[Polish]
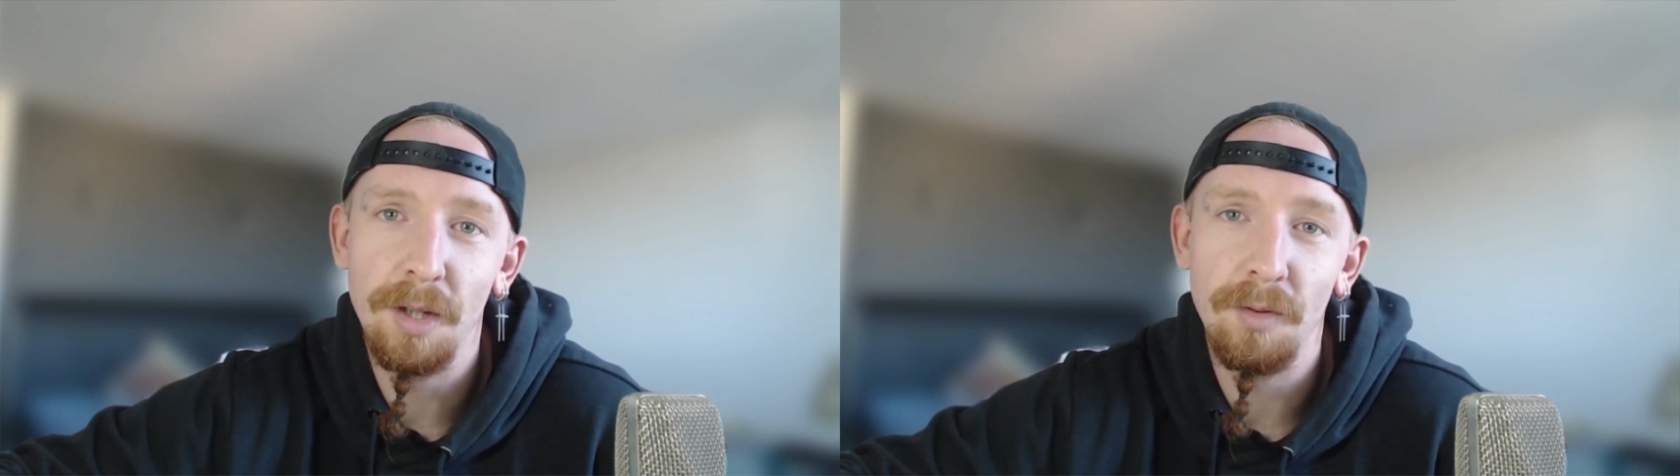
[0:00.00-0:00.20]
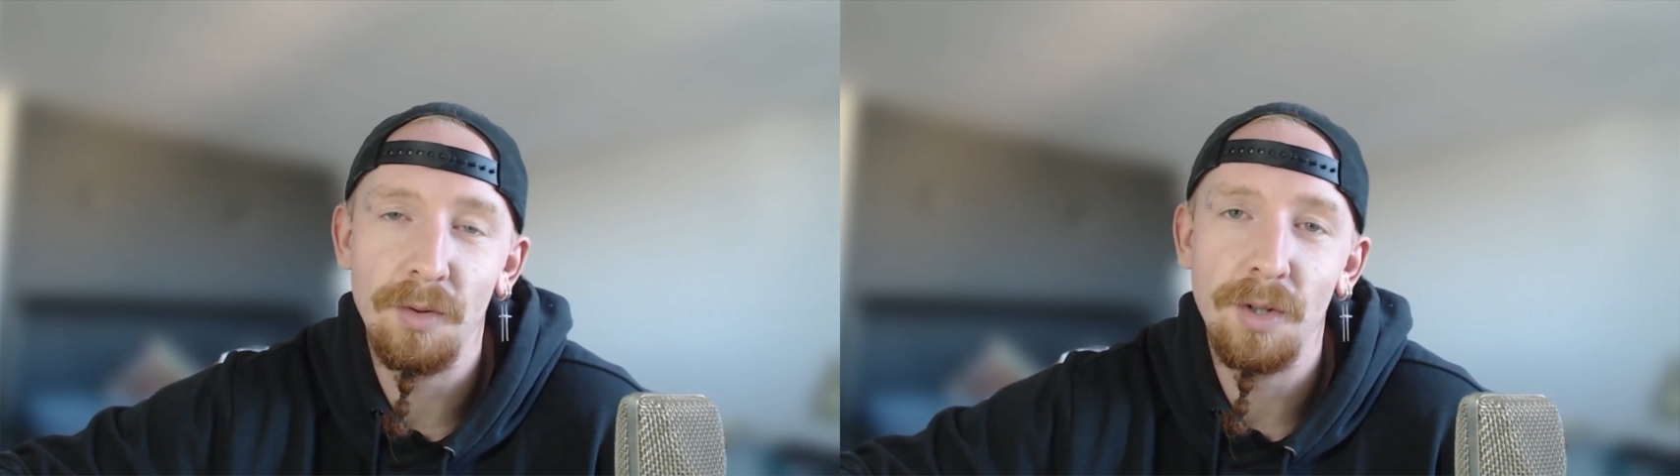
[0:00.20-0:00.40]

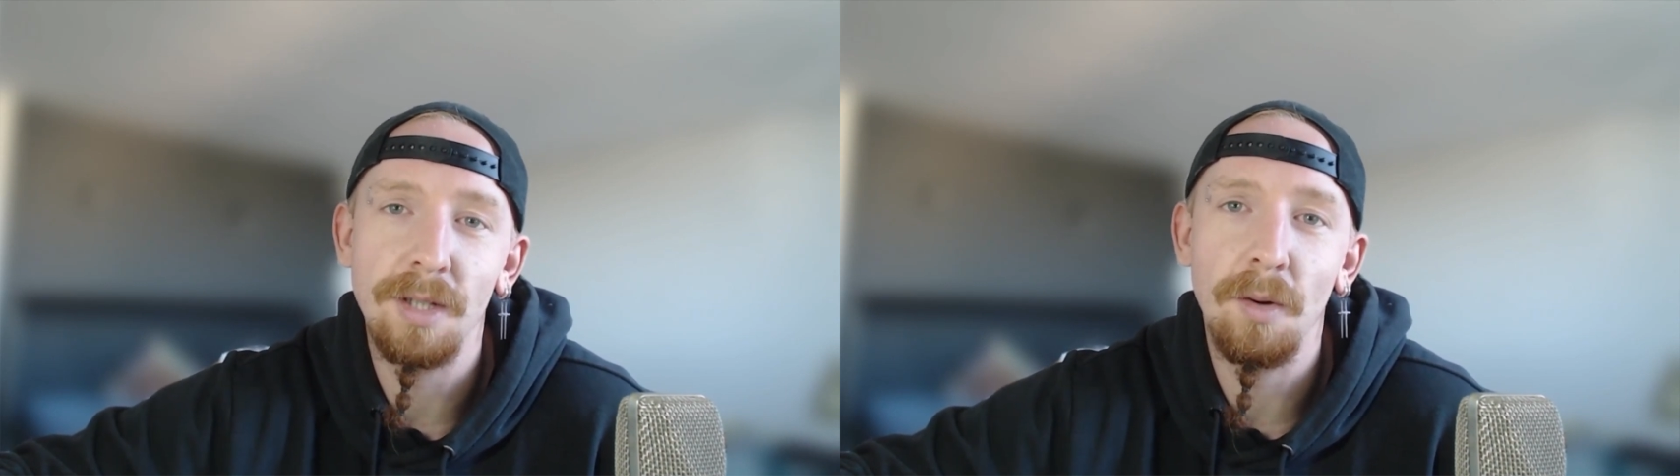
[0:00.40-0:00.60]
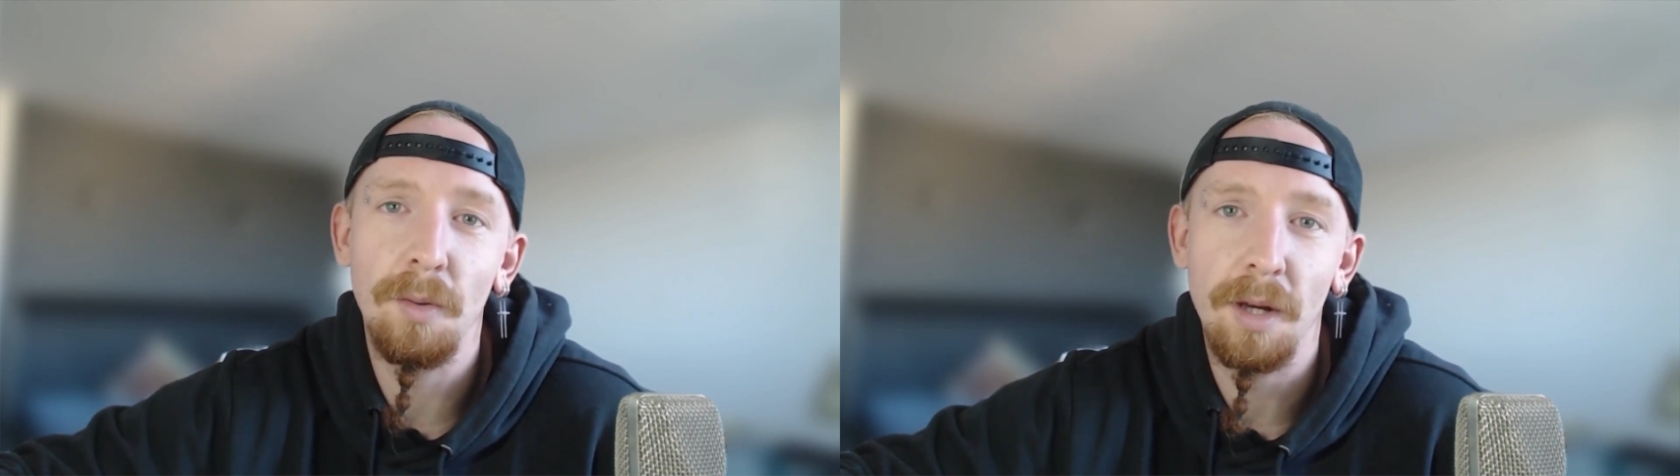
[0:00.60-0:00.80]
To już
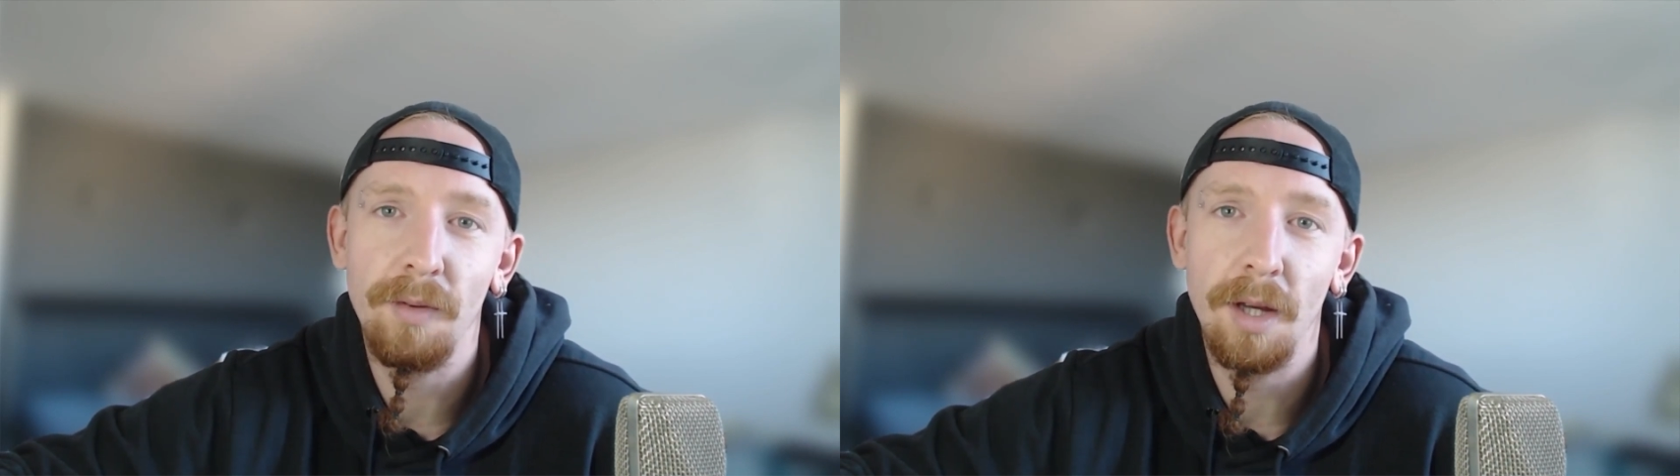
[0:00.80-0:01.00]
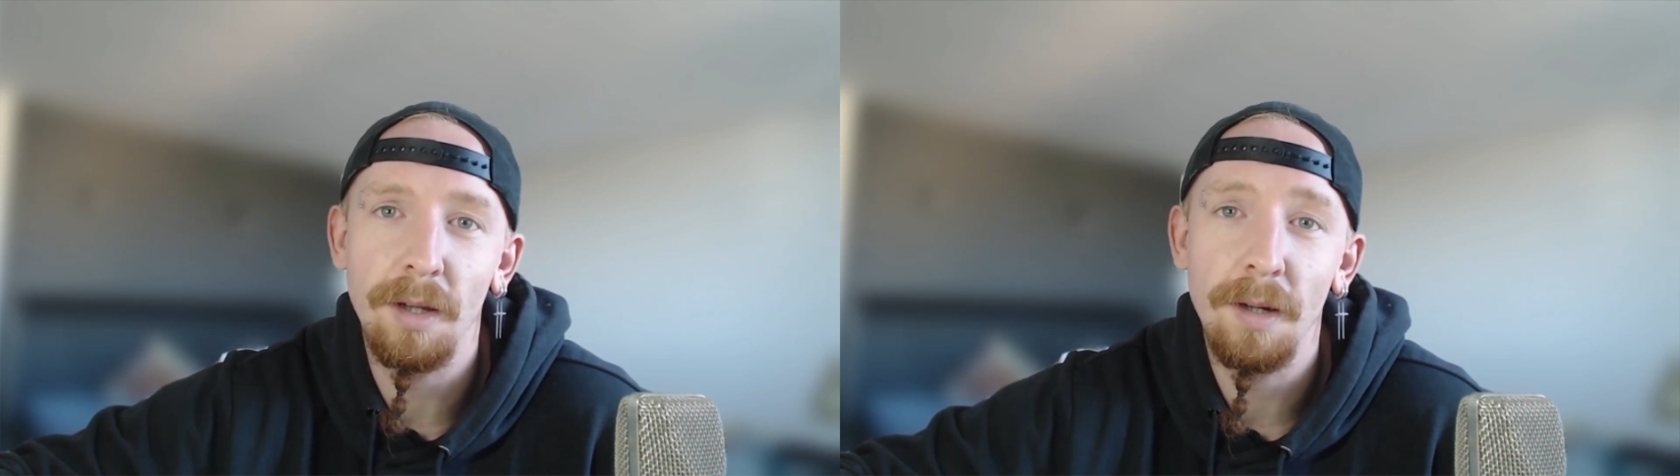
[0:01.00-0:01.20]
jest z górki
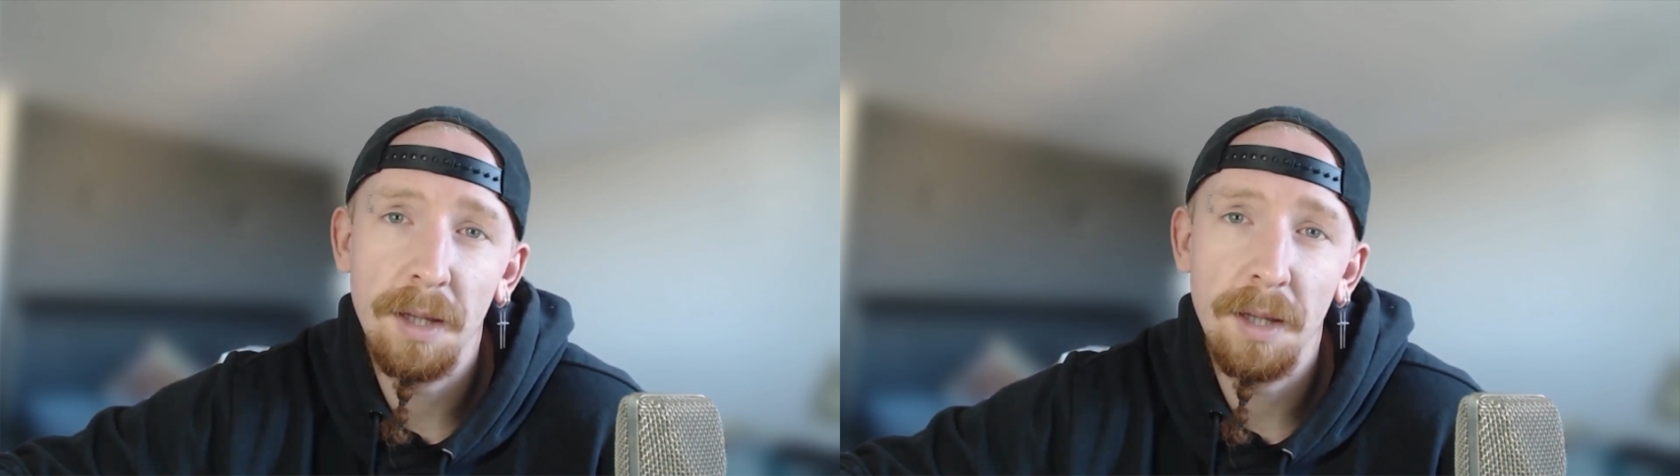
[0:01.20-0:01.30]
wtedy.